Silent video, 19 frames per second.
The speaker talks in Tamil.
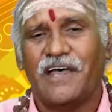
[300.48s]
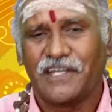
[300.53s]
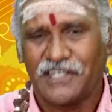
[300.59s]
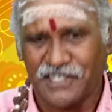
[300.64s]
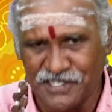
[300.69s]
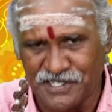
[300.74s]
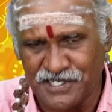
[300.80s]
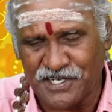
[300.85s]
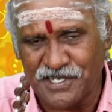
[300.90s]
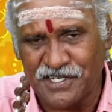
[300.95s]

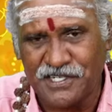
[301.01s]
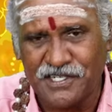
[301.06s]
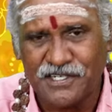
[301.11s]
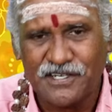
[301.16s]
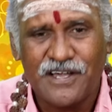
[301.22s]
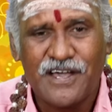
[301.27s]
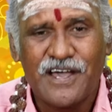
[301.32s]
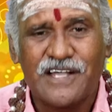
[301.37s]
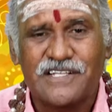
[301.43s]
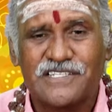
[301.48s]
இன்று
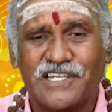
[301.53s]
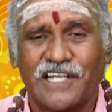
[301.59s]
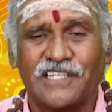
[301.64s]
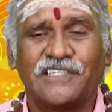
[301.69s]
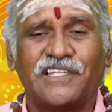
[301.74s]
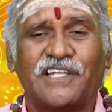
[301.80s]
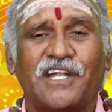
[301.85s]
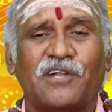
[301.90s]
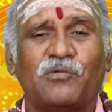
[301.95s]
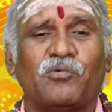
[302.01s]

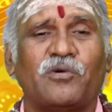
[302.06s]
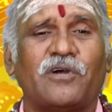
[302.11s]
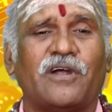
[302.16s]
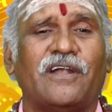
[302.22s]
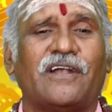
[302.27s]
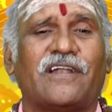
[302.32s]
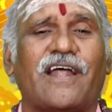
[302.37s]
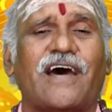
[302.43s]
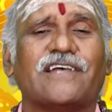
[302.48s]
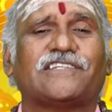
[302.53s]
சந்திரன் உங்கள்
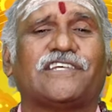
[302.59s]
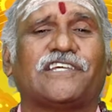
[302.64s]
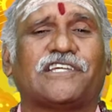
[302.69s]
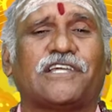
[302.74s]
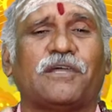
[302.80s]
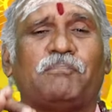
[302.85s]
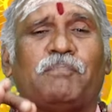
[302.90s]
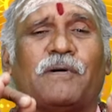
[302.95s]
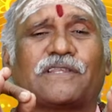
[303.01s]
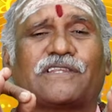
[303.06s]
ராசிக்கு
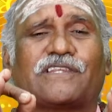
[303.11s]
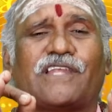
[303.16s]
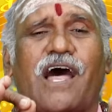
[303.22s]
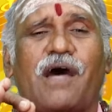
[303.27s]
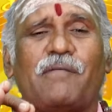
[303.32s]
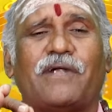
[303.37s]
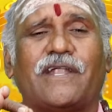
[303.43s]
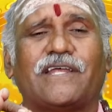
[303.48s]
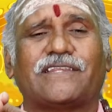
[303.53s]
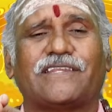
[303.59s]
பத்தாம்
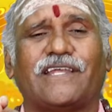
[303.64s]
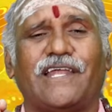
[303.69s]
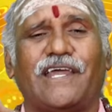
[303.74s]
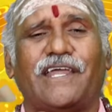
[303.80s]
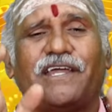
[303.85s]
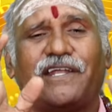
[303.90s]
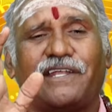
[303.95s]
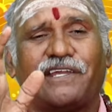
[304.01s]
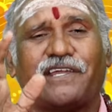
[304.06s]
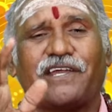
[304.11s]
இடத்திலே
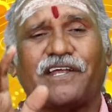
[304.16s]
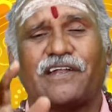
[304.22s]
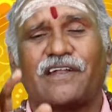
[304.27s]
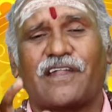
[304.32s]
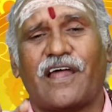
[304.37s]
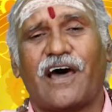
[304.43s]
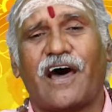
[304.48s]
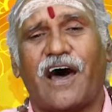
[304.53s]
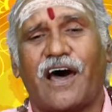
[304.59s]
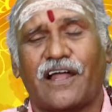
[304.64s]

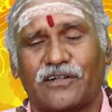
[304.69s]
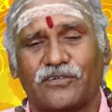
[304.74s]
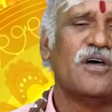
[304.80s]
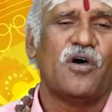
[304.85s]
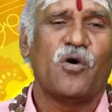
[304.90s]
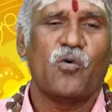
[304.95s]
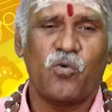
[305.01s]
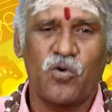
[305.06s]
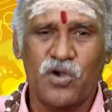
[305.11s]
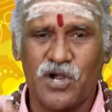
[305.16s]
இருக்கின்றார்
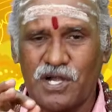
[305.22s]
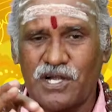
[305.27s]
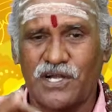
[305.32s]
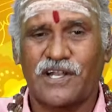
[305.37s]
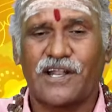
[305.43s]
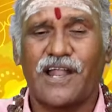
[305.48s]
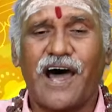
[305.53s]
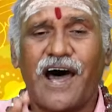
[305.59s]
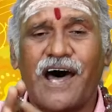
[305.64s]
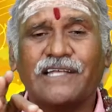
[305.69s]
உங்கள்
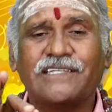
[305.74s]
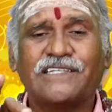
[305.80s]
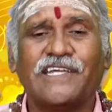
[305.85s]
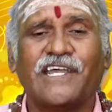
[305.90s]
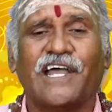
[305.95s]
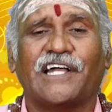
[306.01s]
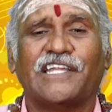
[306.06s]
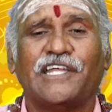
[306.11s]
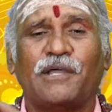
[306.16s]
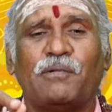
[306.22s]
ராசி
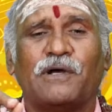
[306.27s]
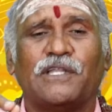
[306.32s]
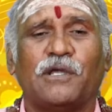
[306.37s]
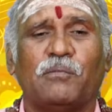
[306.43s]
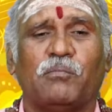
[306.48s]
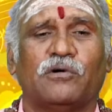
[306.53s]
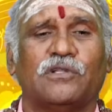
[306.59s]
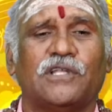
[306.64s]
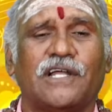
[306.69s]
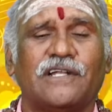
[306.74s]
அதிபதி
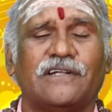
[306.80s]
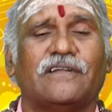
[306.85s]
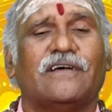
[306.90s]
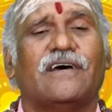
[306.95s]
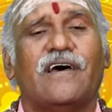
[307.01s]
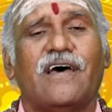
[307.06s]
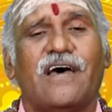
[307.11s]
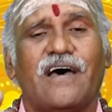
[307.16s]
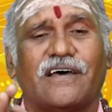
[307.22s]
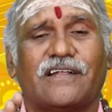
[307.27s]
புதன்
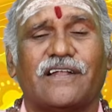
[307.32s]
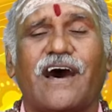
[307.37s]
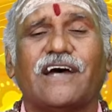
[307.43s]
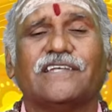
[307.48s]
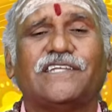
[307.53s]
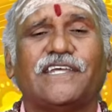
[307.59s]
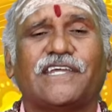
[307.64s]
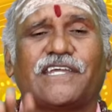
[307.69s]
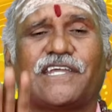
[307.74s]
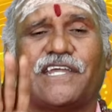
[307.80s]

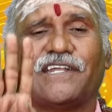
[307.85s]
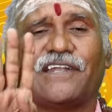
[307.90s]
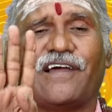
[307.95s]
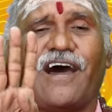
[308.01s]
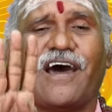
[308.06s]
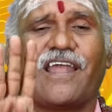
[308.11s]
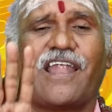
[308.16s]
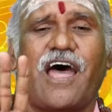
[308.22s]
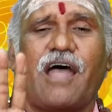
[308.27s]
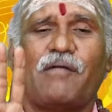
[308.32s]
ராசிக்கு
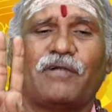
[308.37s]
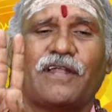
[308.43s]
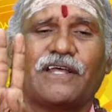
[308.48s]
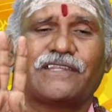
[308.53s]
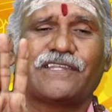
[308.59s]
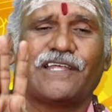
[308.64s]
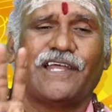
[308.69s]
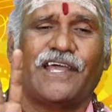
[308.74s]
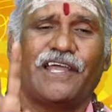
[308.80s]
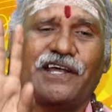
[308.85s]
நாலாம்
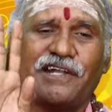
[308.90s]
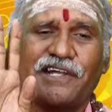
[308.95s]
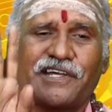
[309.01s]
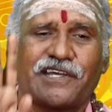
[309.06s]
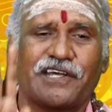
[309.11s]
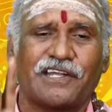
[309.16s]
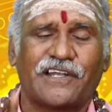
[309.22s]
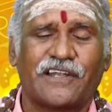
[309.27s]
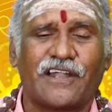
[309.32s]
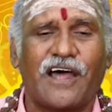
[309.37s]
இடத்திலே
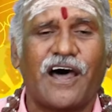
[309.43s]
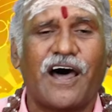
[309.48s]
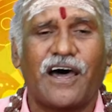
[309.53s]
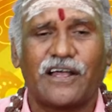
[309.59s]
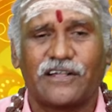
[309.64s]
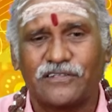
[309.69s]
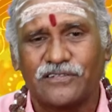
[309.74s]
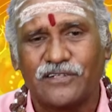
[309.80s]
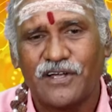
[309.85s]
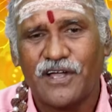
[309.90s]
இருக்கின்றார்
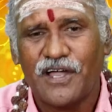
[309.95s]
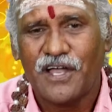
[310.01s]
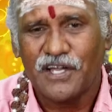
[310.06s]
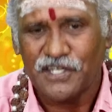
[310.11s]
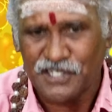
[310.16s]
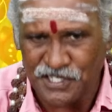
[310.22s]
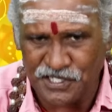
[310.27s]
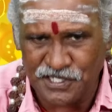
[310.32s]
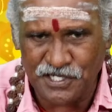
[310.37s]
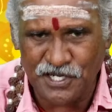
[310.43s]

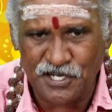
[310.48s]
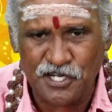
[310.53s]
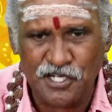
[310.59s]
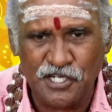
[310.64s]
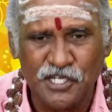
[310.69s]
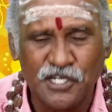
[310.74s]
இன்று